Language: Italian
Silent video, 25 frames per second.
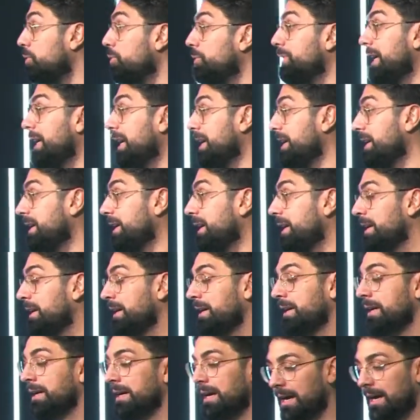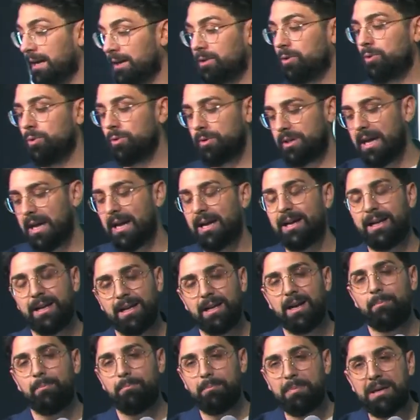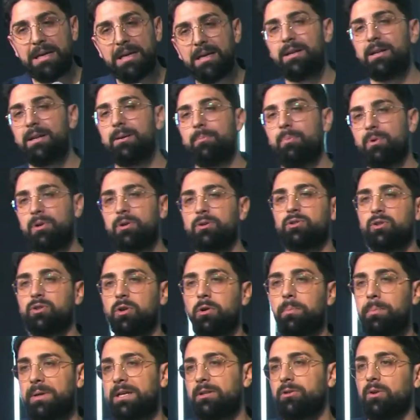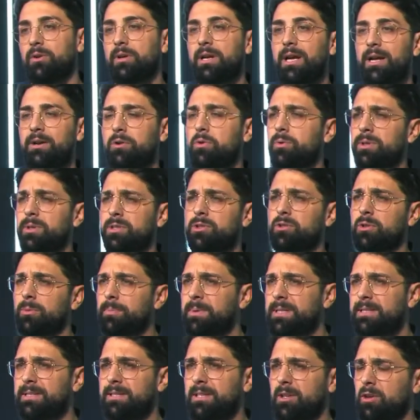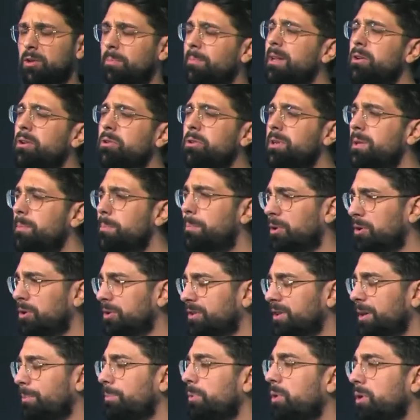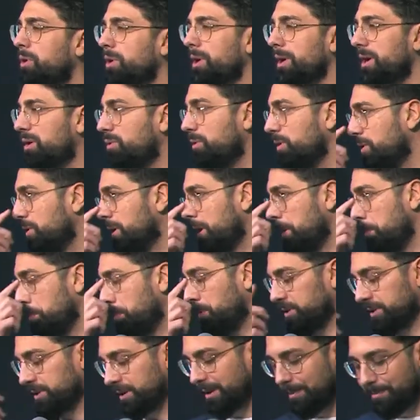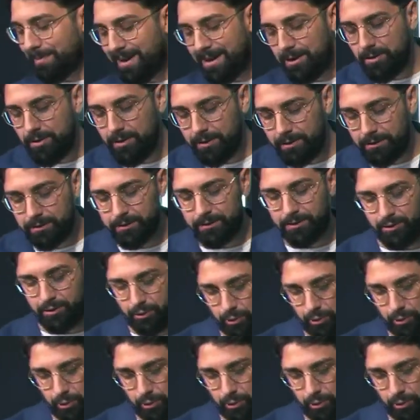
anche alcuni anche rabbini poi ho scoperto che hanno questo pensiero, ma non importa, poco è quello che importa ma, su